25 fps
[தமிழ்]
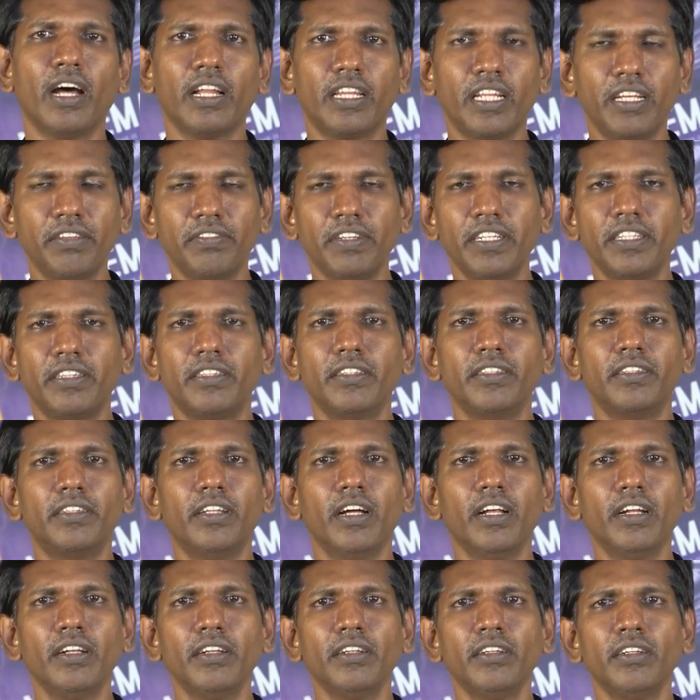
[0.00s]
அதை
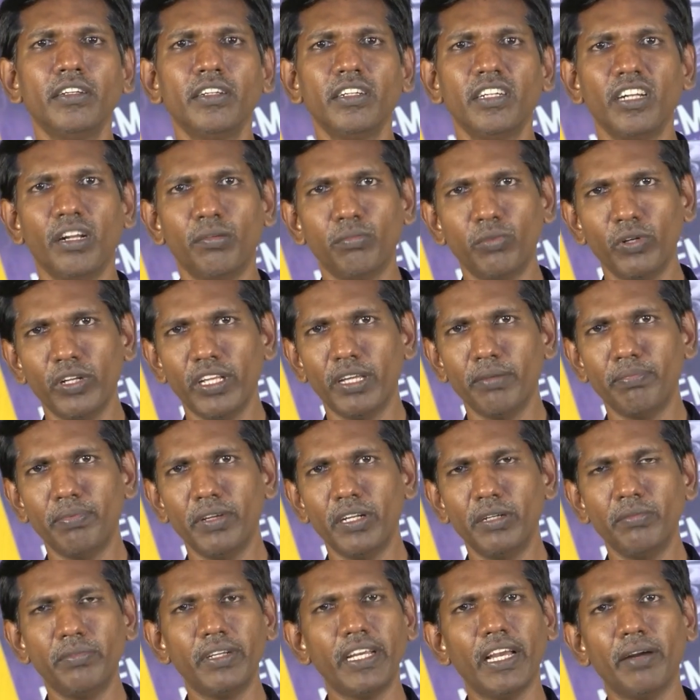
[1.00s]
வைத்துத்தான் நம்முடைய
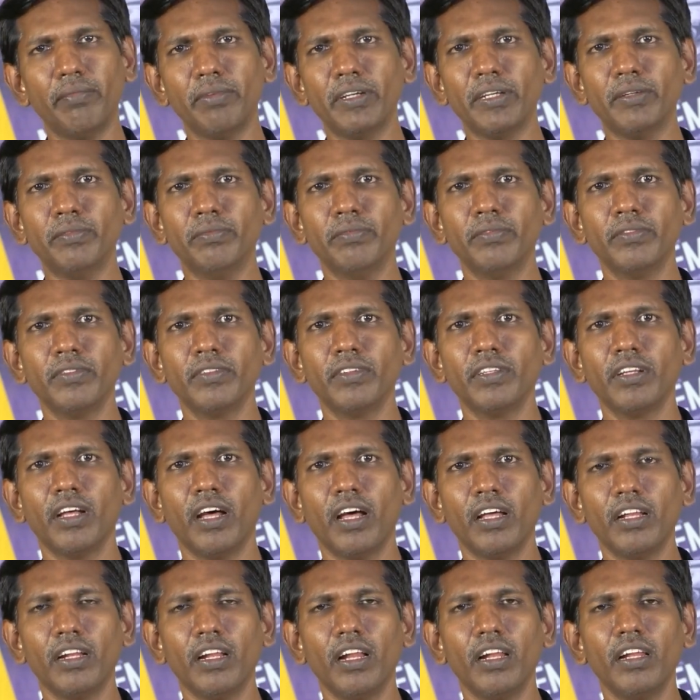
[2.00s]
பெருமை அமையும்
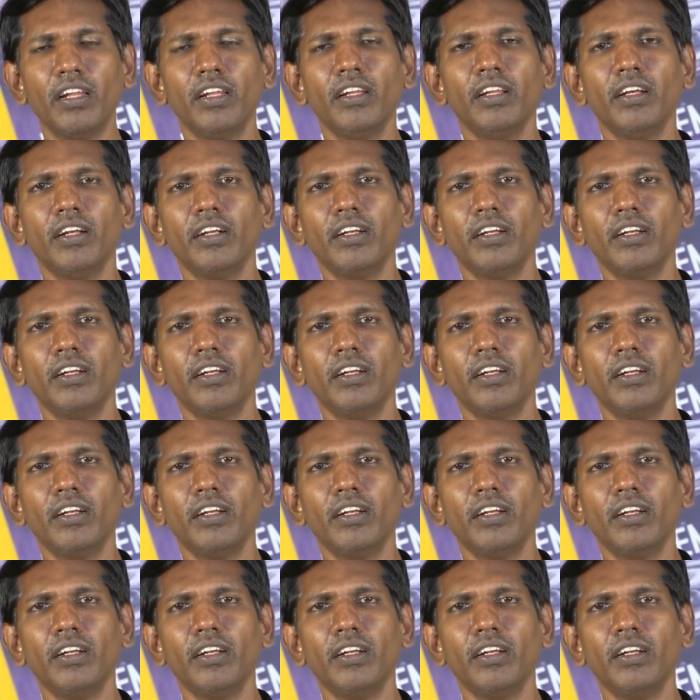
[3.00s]
அதனால்